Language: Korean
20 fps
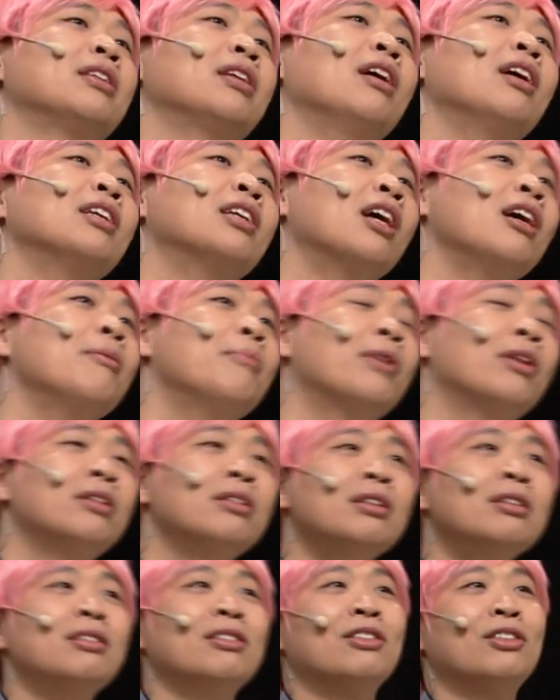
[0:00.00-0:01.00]
세 살
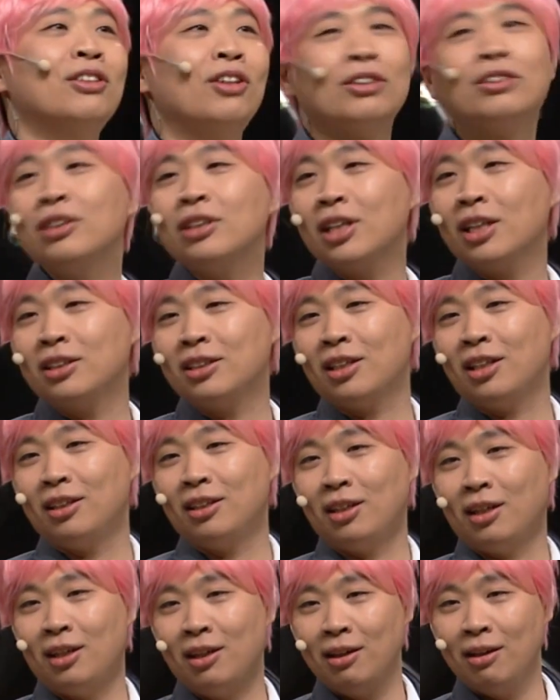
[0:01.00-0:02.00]
버릇 여든까지
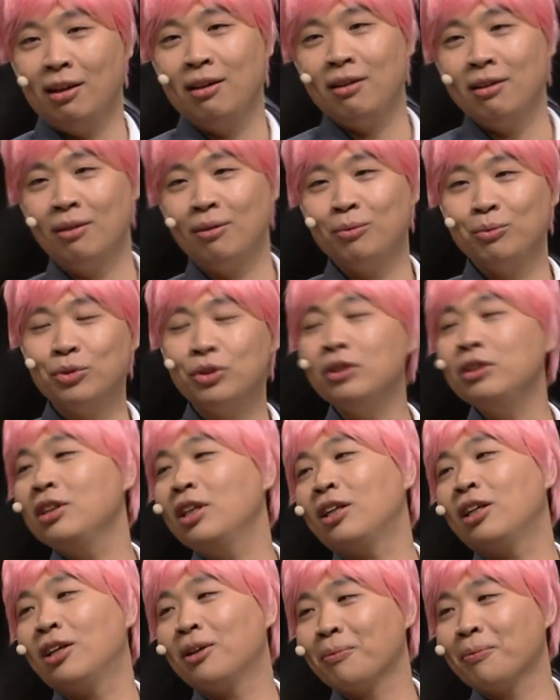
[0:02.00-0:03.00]
간다. 무슨
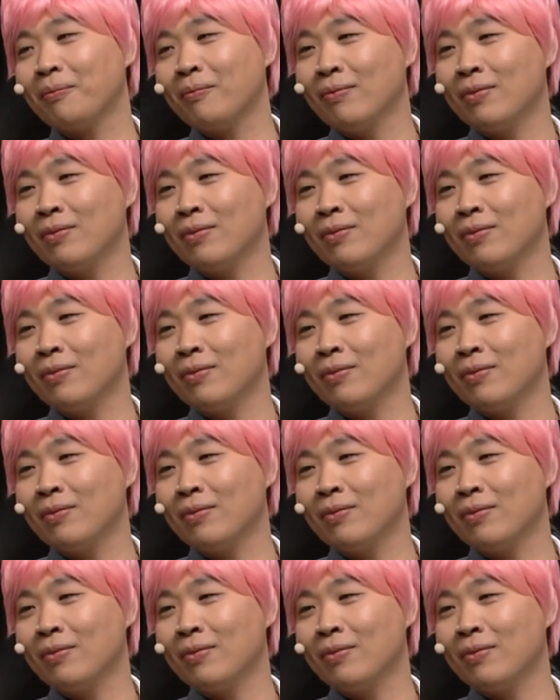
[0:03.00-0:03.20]
얘기예요?